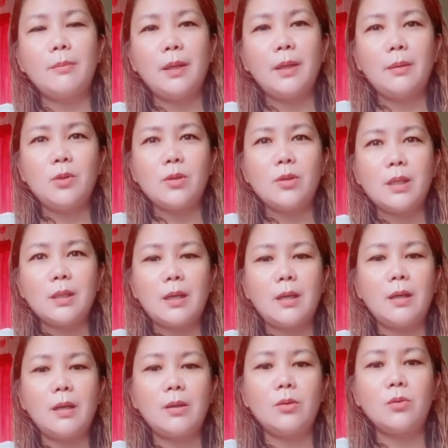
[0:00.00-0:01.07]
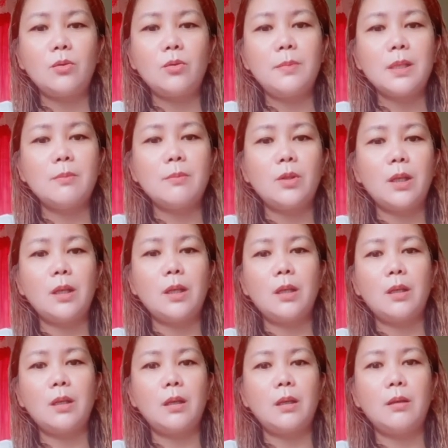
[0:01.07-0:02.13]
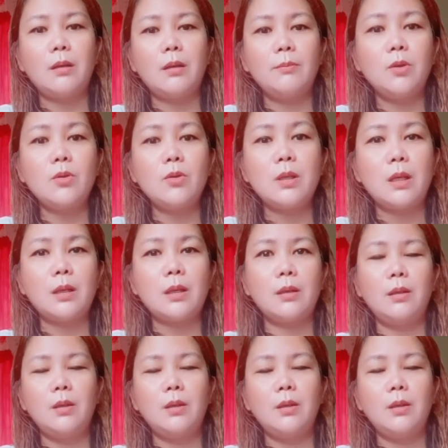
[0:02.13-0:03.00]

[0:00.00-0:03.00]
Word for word: mga music sa YouTube news mga music,